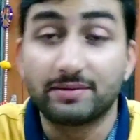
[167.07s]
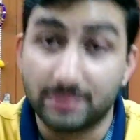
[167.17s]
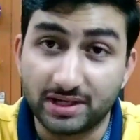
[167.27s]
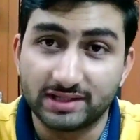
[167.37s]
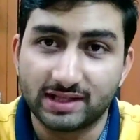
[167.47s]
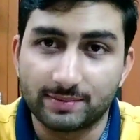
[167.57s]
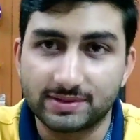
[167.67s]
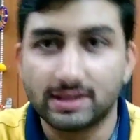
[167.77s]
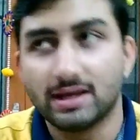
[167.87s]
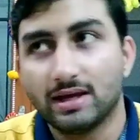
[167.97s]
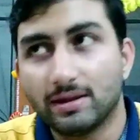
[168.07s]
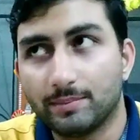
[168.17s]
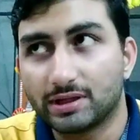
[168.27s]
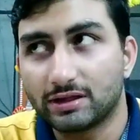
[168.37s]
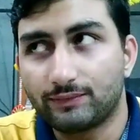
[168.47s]
है मेरे हिसाब से
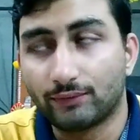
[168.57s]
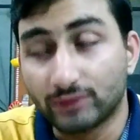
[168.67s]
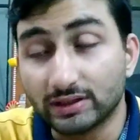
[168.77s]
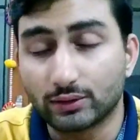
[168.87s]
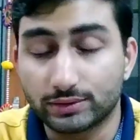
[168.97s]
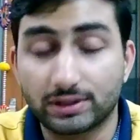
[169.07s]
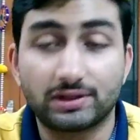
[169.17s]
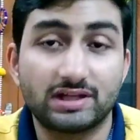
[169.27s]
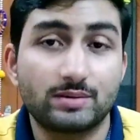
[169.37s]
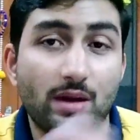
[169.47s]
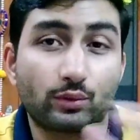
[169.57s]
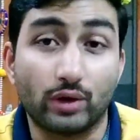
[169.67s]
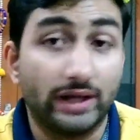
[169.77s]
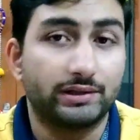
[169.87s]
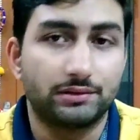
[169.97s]
मतलब 15,000 की रेंज में आपको
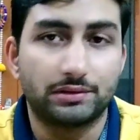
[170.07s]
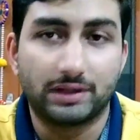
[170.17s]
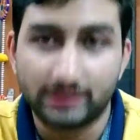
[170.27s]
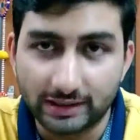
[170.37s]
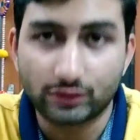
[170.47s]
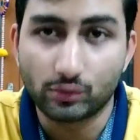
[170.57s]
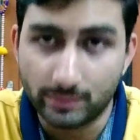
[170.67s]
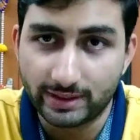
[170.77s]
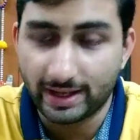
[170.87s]
810 देखने को मिल